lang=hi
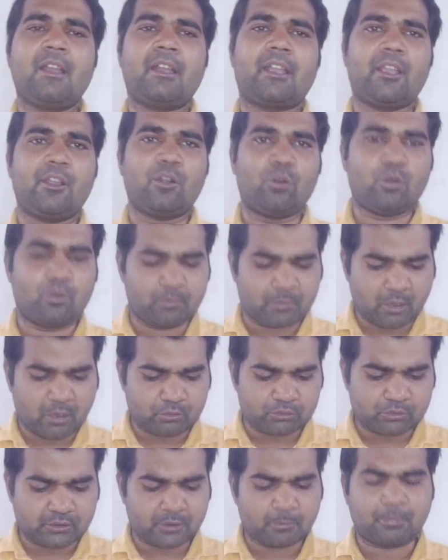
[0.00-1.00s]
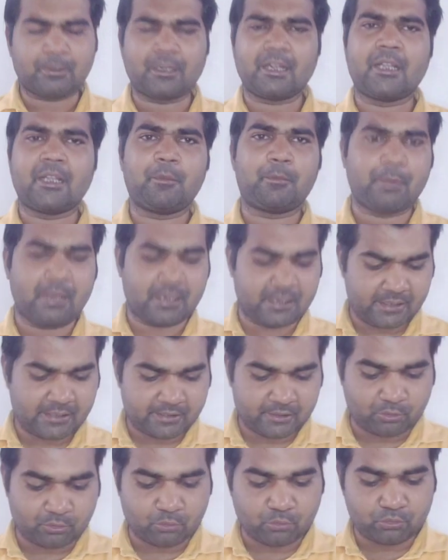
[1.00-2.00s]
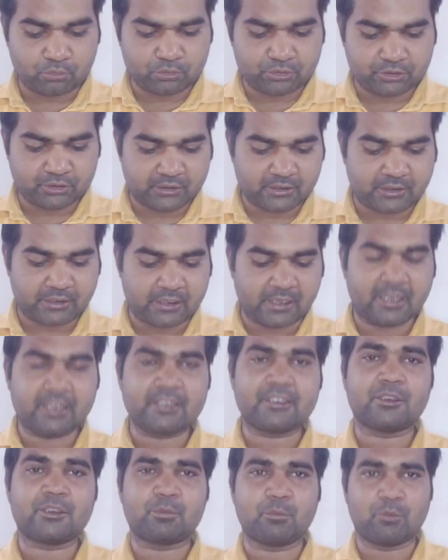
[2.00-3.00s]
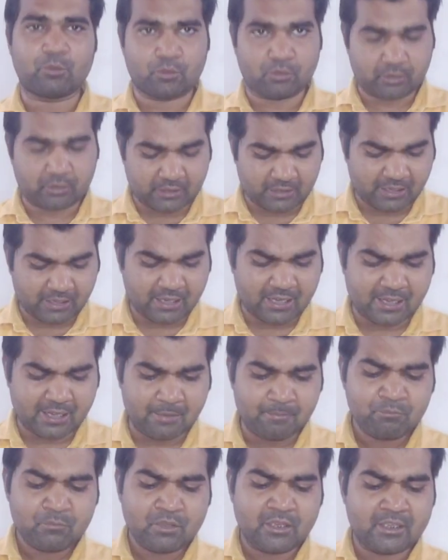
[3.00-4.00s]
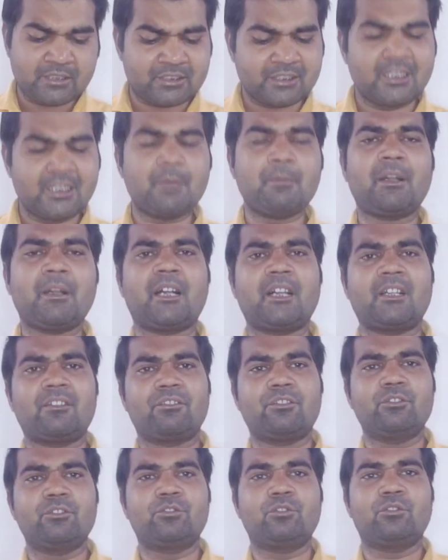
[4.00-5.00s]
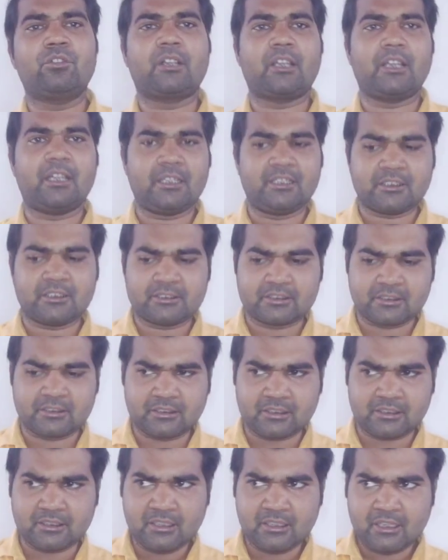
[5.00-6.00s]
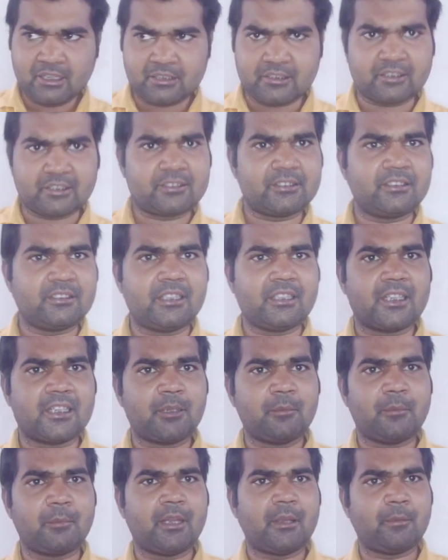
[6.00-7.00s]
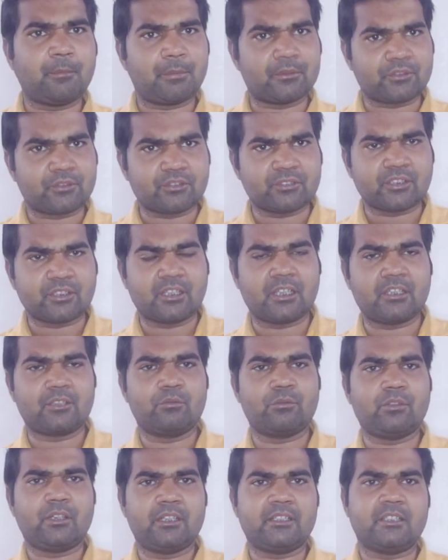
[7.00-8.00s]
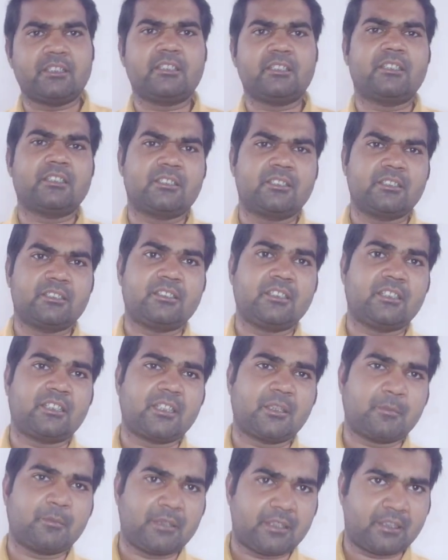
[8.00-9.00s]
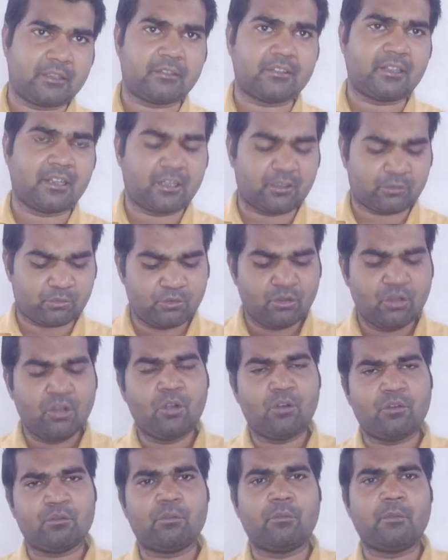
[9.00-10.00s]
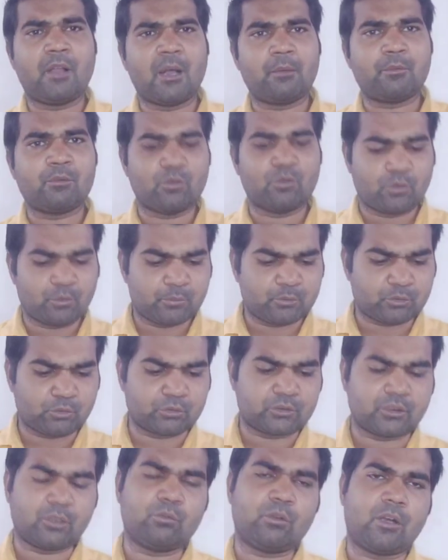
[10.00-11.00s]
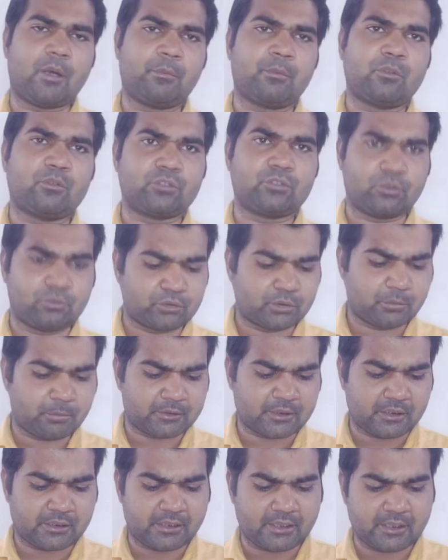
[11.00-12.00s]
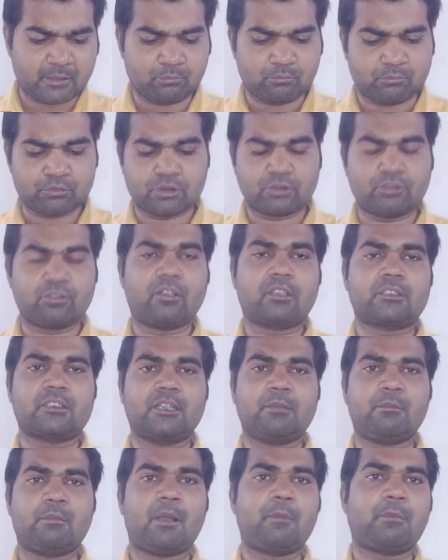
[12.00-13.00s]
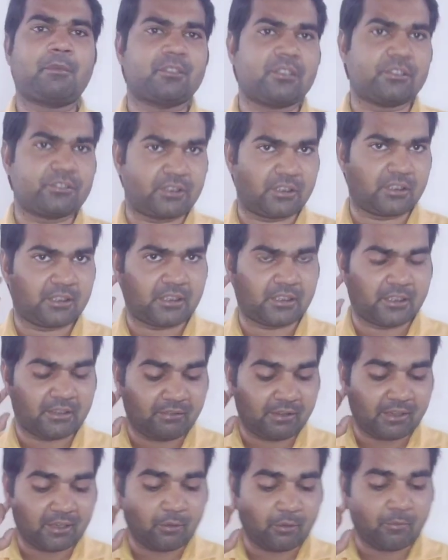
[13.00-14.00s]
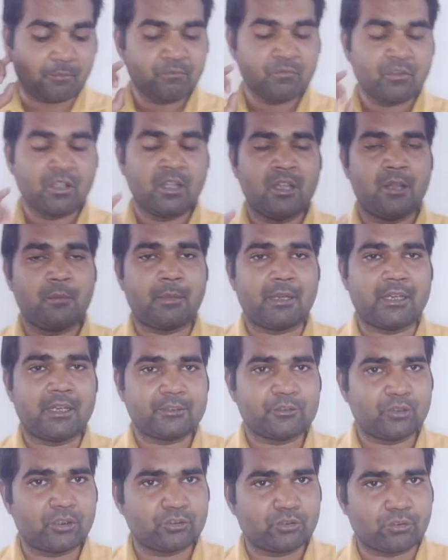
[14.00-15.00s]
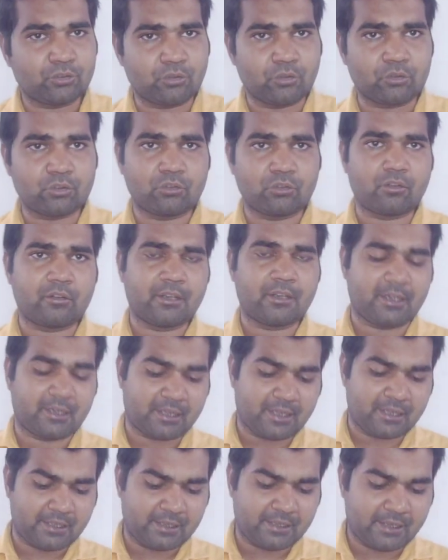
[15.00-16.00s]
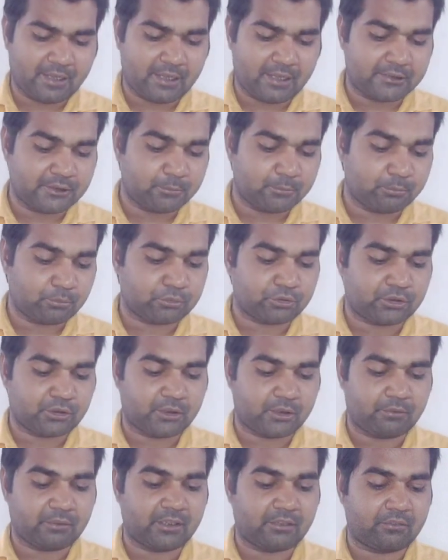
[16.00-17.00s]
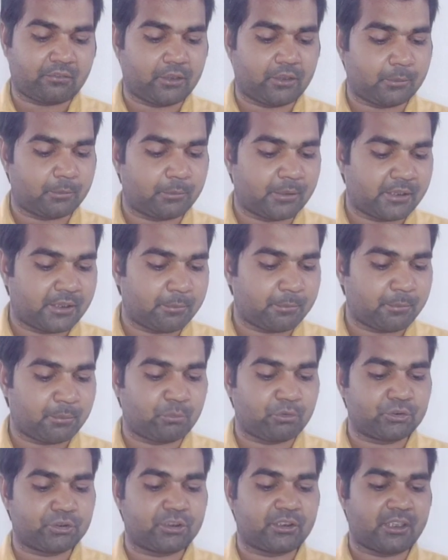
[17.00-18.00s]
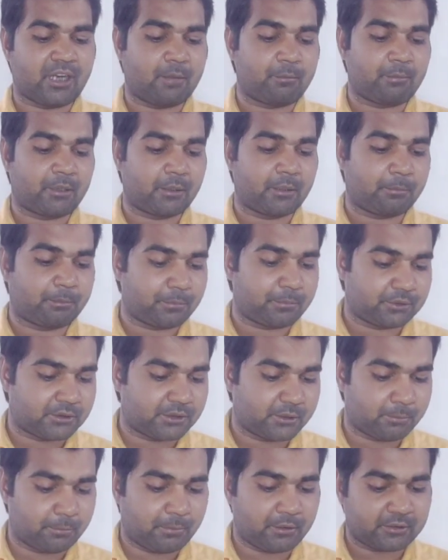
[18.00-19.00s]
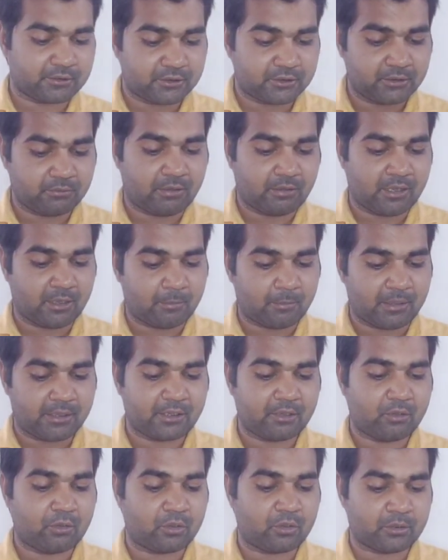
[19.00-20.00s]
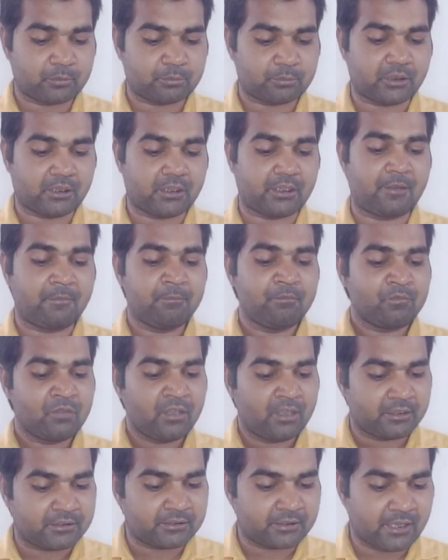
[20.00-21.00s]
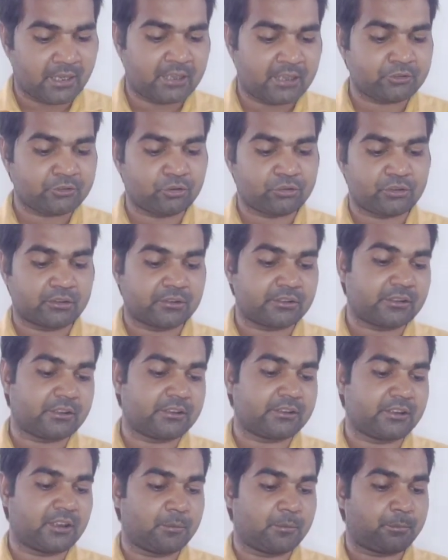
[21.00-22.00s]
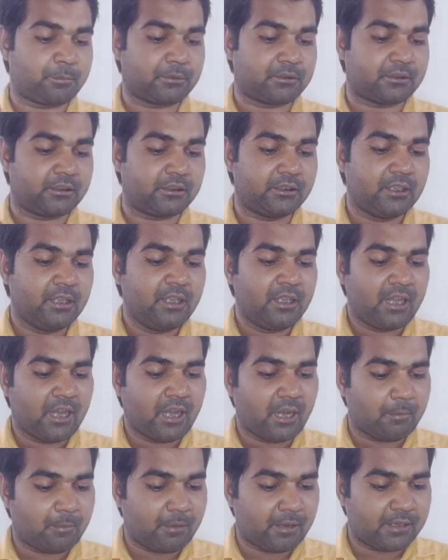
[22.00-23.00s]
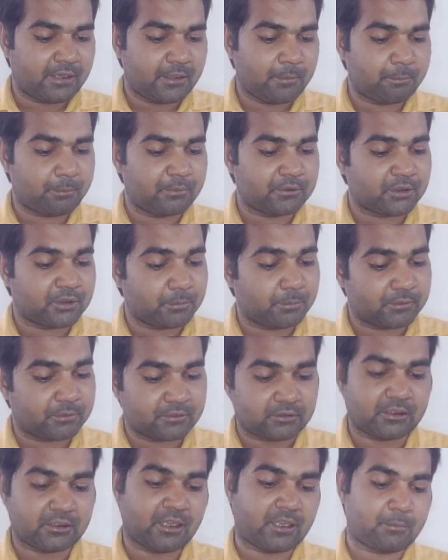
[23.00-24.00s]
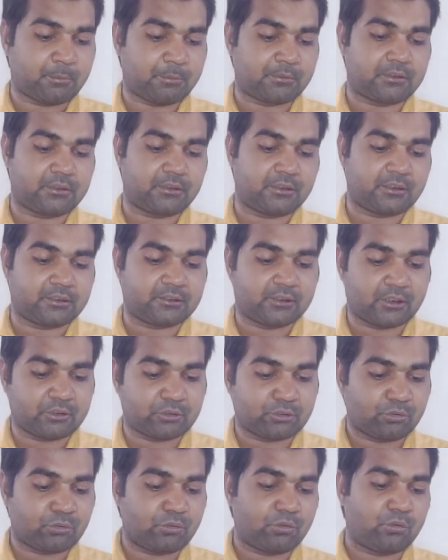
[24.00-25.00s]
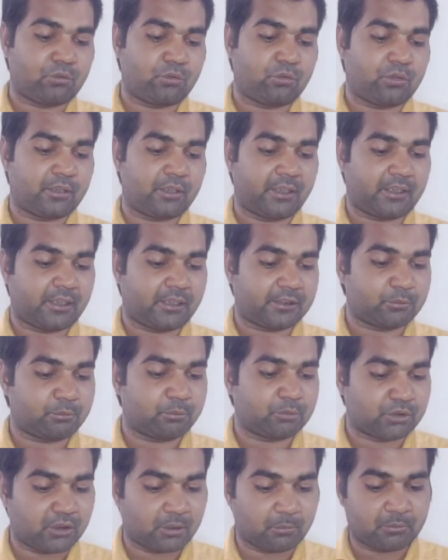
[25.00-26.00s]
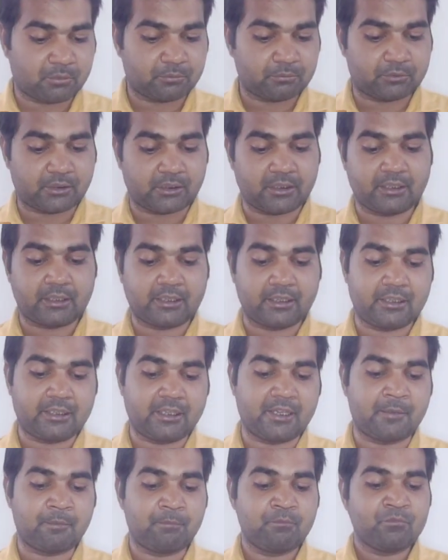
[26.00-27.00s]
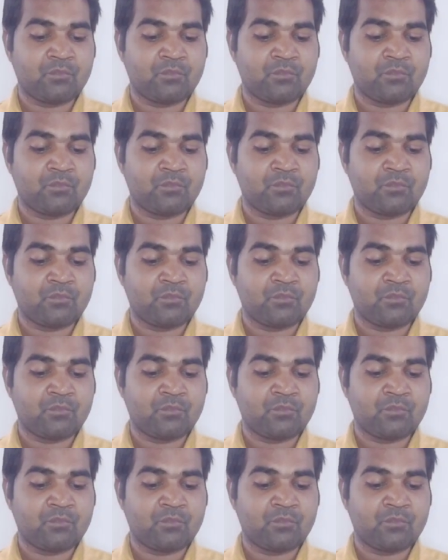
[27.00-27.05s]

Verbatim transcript: कि ओम रावत ने एक बड़ा ही प्यारा एक नोट शेयर किया है जिसमें उन्होंने लगा है इसीलिए मैं कन्फ्यूज हूँ कि इस डिसीजन की मैं प्रशंसा करूं या इस डिसीजन की मैं निंदा करूं वो मैं आप लोगों को भी छोड़ता हूं आप लोग जरूर से बताइएगा मुझे जो लगता है मैं आपके साथ शेयर करने वाला हूं पहले तो एक जो नोट उन्होंने लिखा है आदि पुरुष केवल एक फिल्म नहीं है प्रभु श्री राम के प्रति भक्ति व हमारे गौरवशाली इतिहास और संस्कृति के प्रति हमारी प्रतिबद्धता का प्रतीक है दर्शकों को एक अद्भुत अनुभव देने के लिए